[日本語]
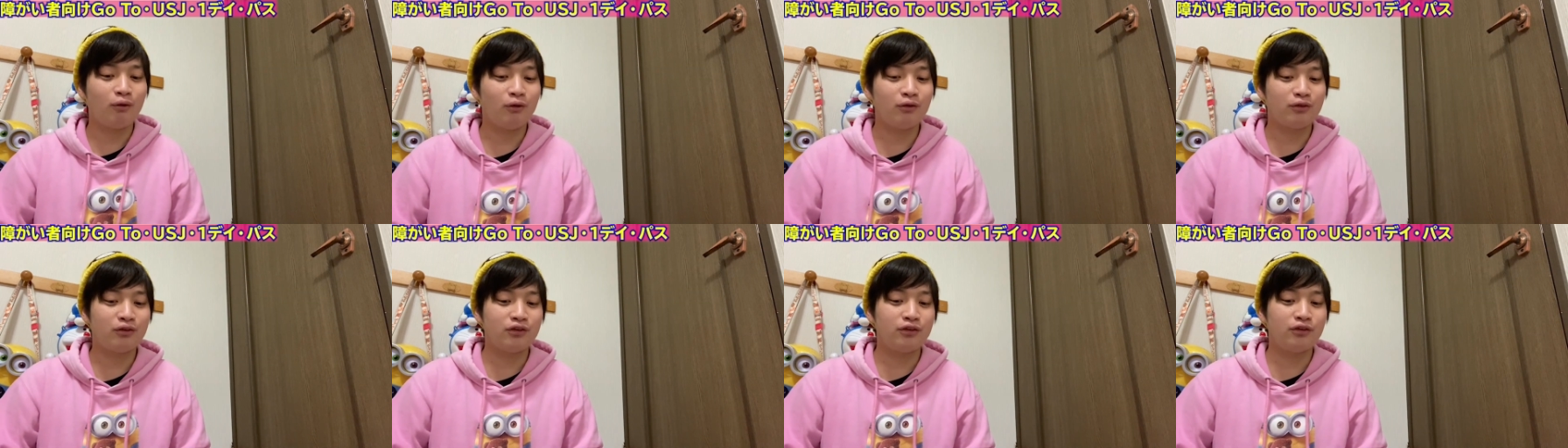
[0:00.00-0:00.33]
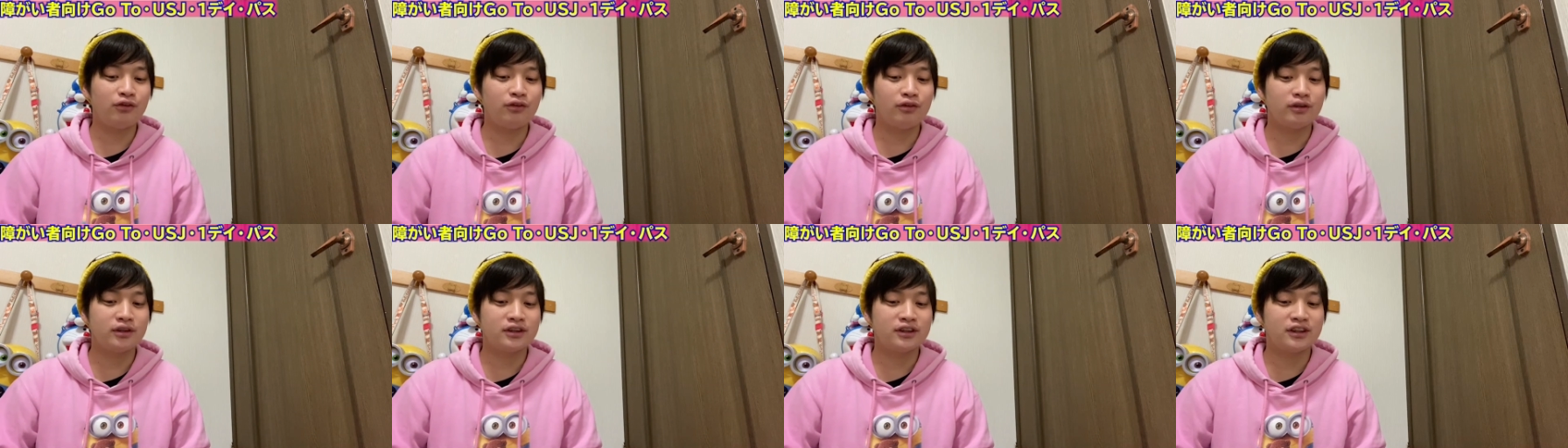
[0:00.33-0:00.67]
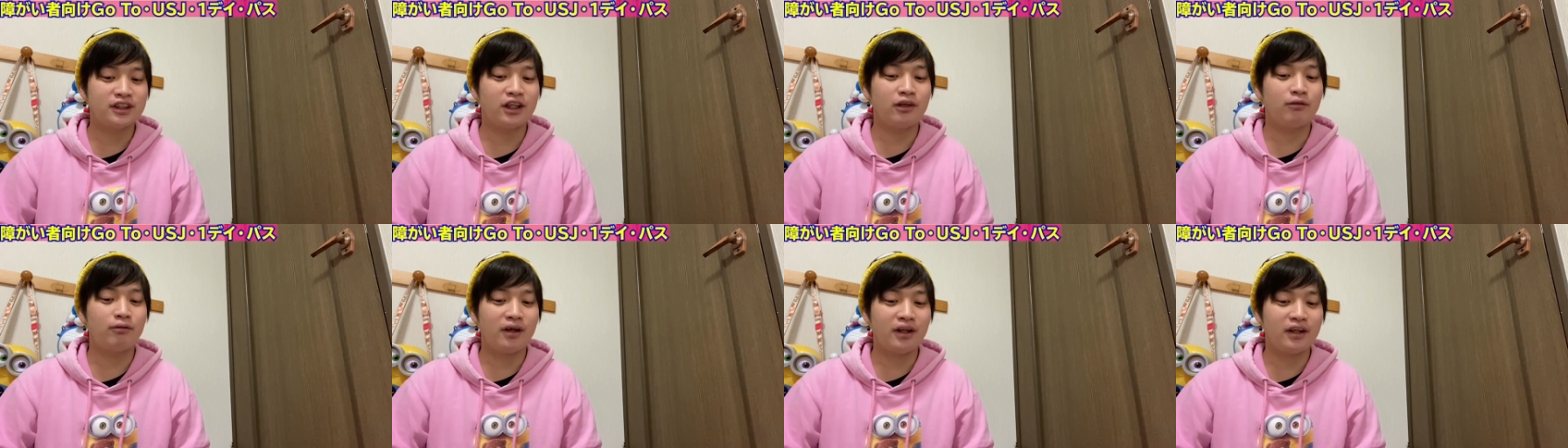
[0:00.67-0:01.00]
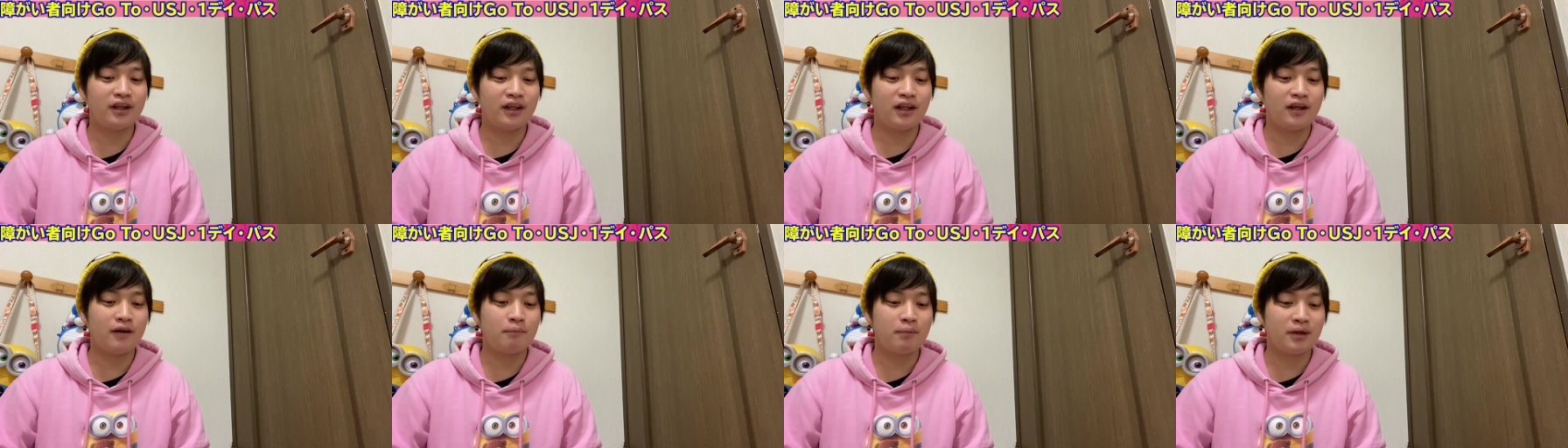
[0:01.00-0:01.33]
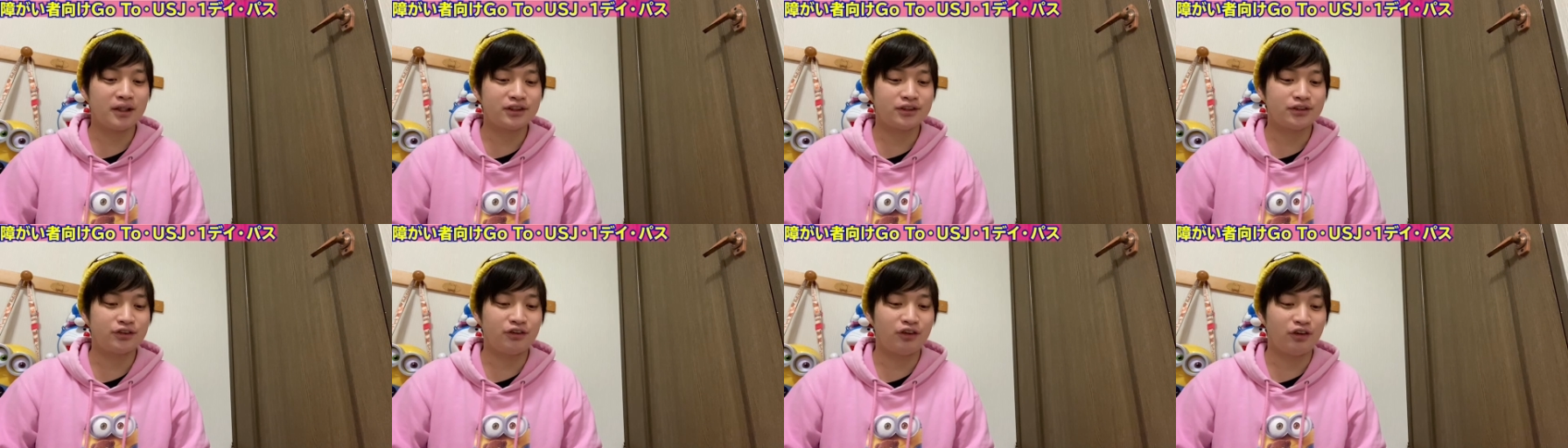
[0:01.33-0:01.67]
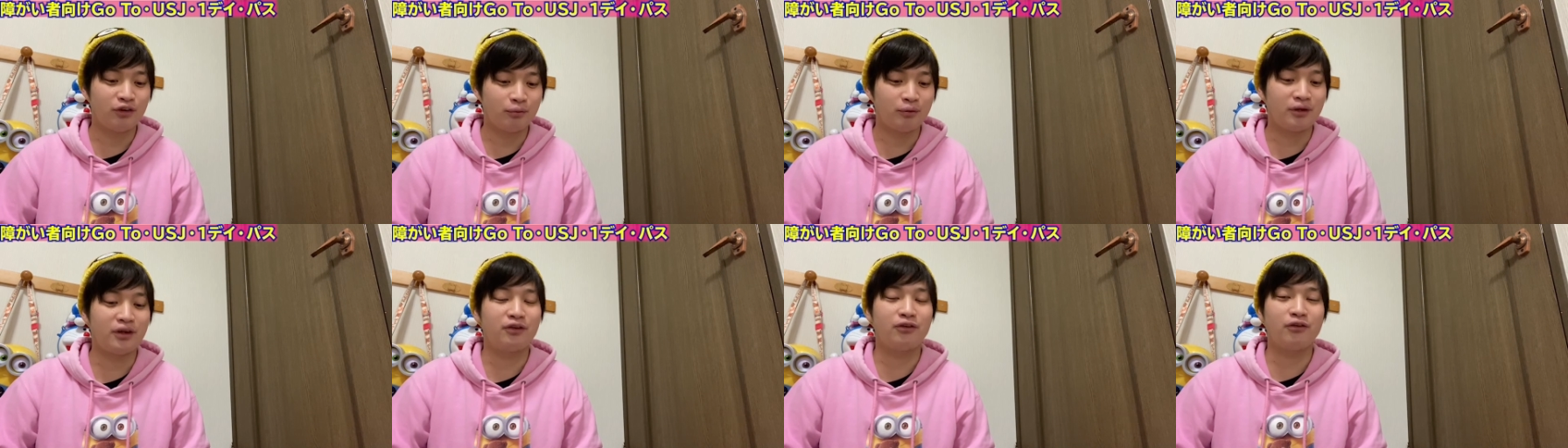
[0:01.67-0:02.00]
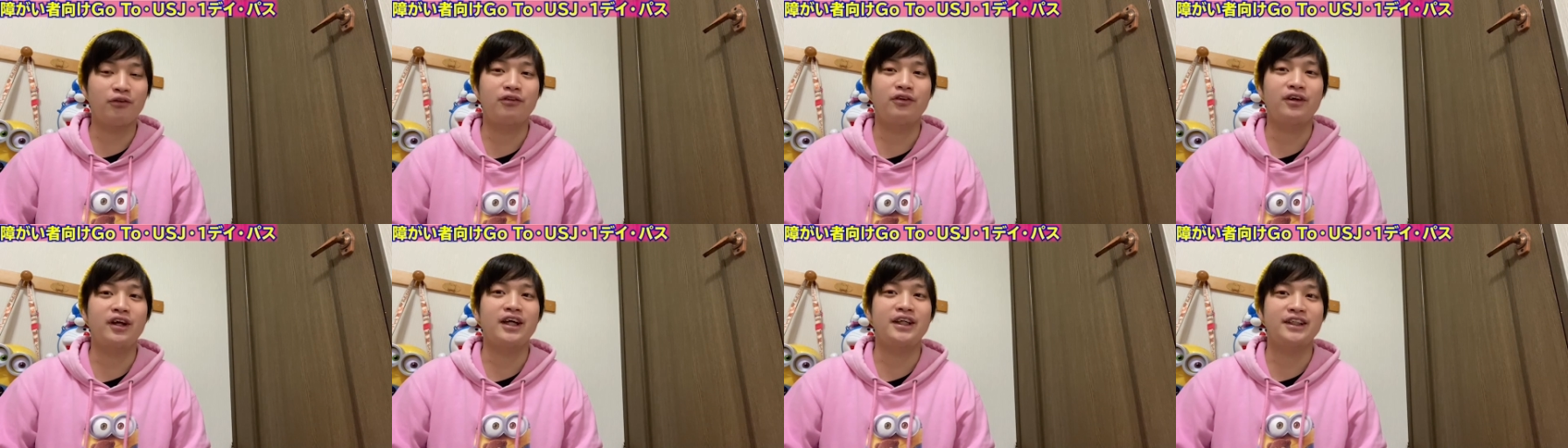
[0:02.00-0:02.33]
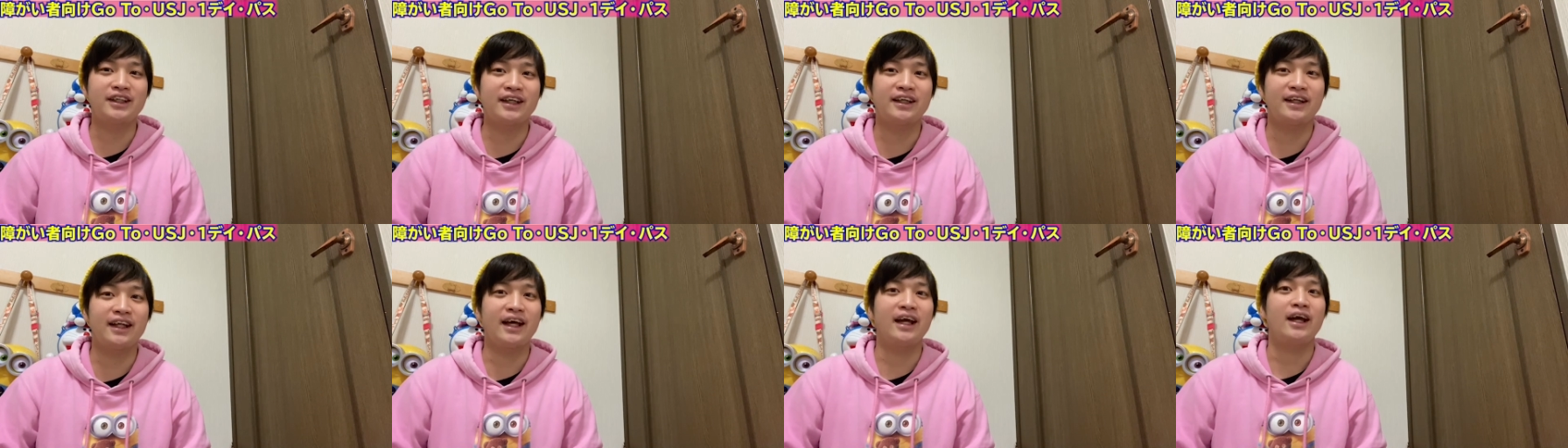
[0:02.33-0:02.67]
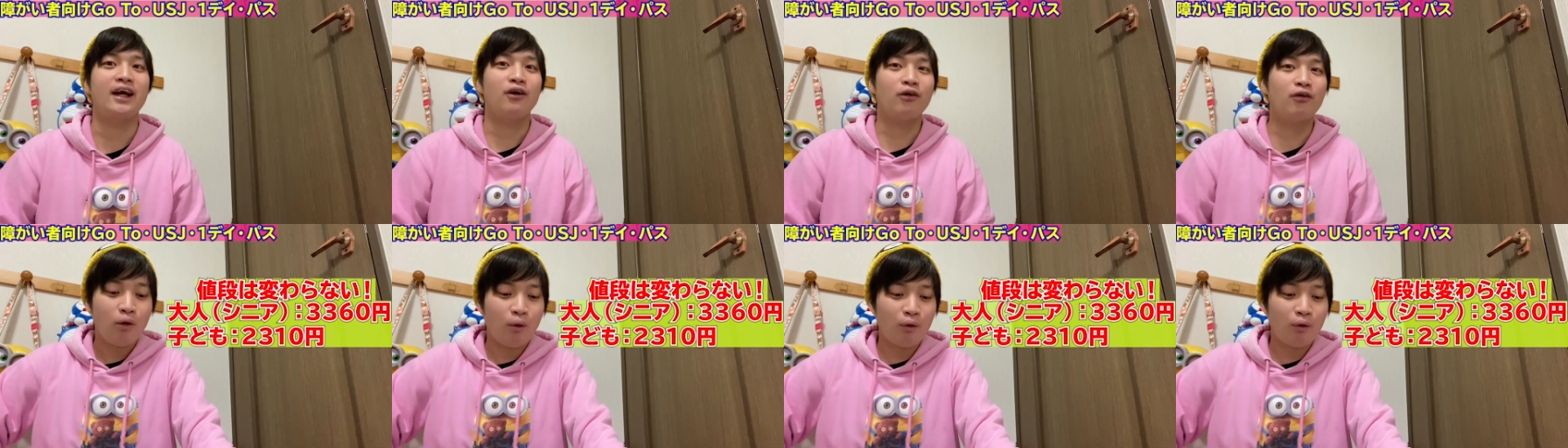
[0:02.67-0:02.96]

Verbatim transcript: GoToUSJ 1day パスっていうのも、ね、存在していて、